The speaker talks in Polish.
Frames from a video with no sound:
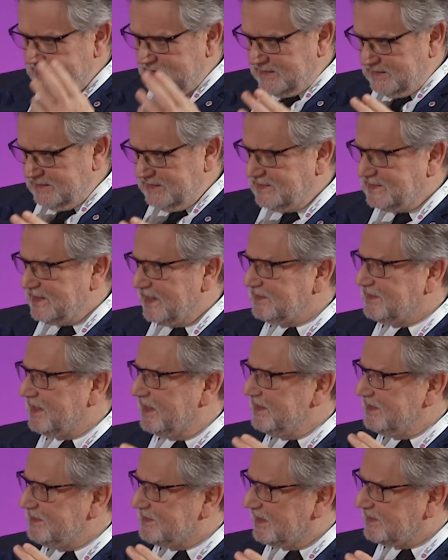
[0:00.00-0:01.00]
i tak
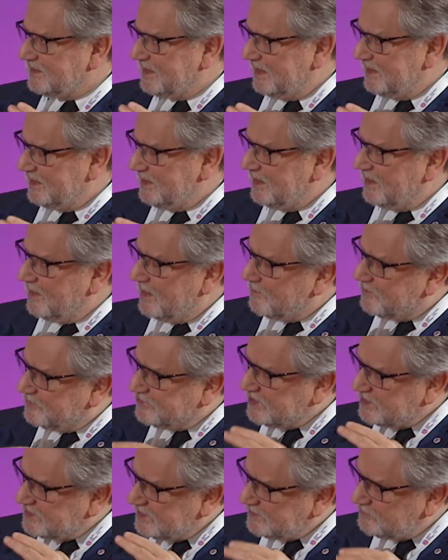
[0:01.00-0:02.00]
dalej, i tak dalej.
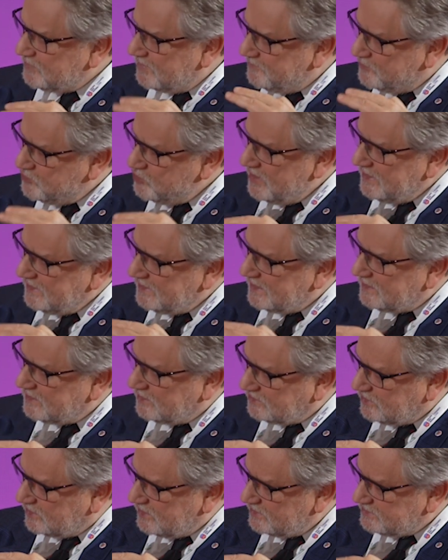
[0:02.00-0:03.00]
Przeszedłem płynnie do
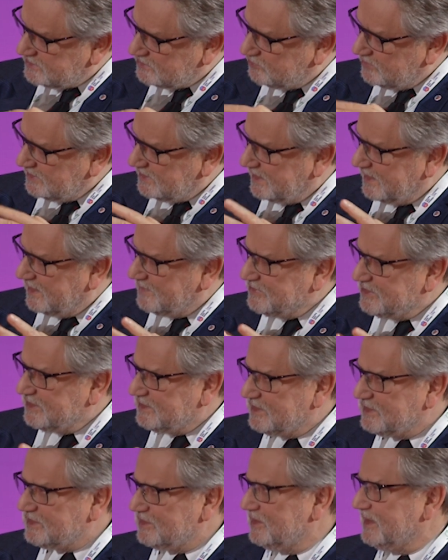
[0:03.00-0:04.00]
dorosłych, ale
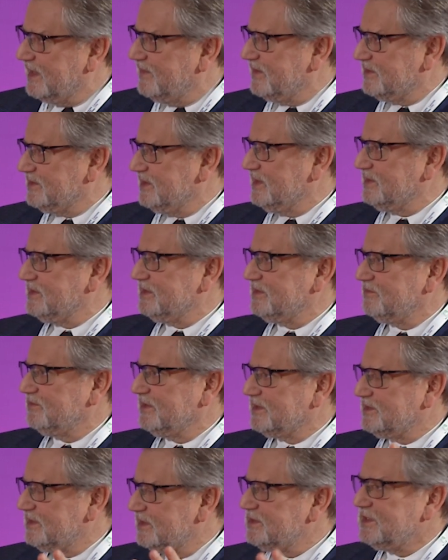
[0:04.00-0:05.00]
przecież no najważniejsze są
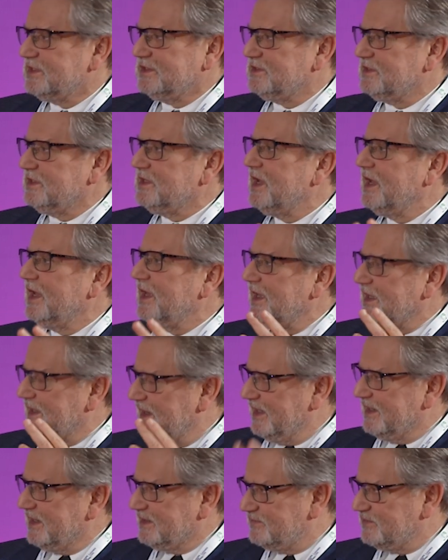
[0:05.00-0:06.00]
nasze dzieci, dla
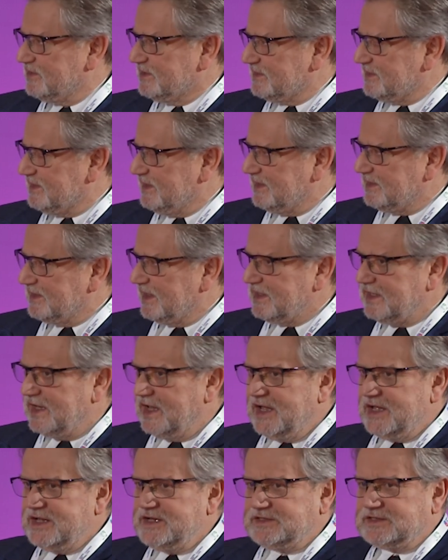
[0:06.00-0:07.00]
nas wszystkich, tak?
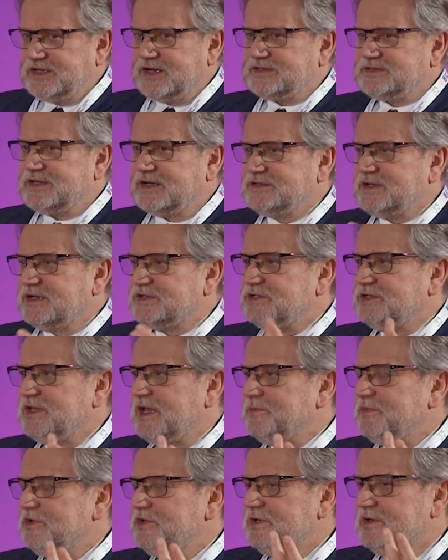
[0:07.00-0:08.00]
I teraz tak,
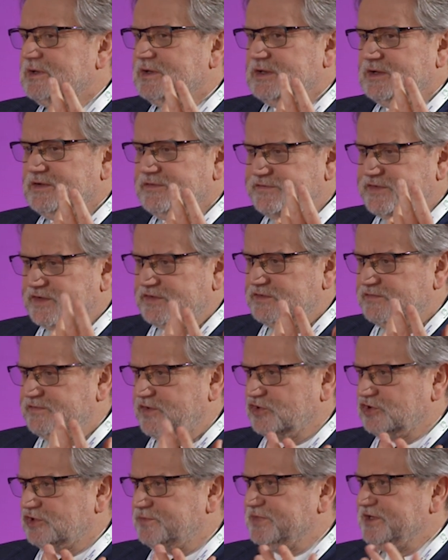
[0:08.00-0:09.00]
zaczynamy y,
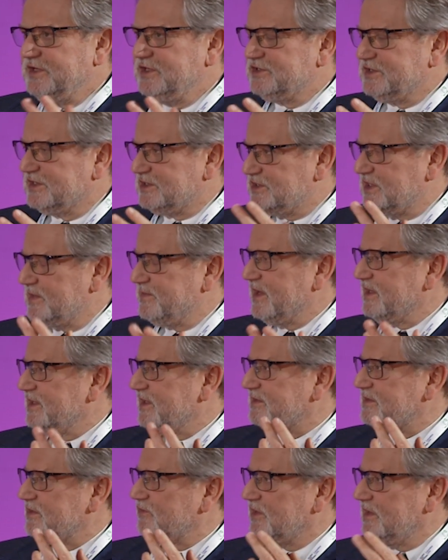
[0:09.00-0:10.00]
wątpić, że szczepienia
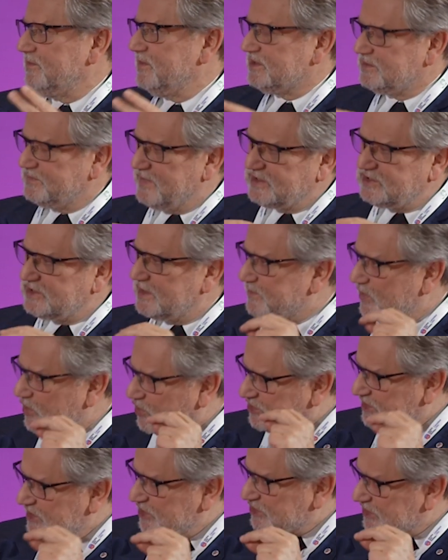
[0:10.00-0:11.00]
są niebezpieczne, bo
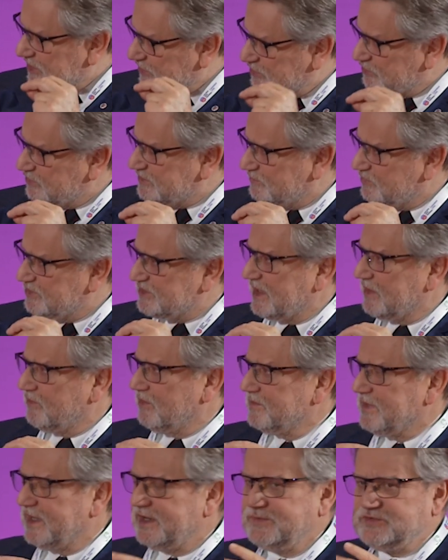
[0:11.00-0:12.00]
gdzieś coś usłyszałem,
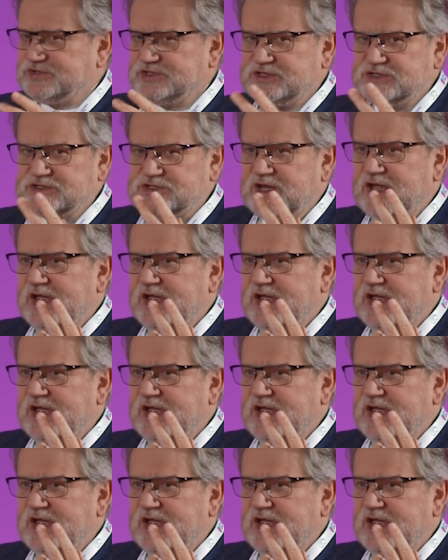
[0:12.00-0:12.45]
ale przecież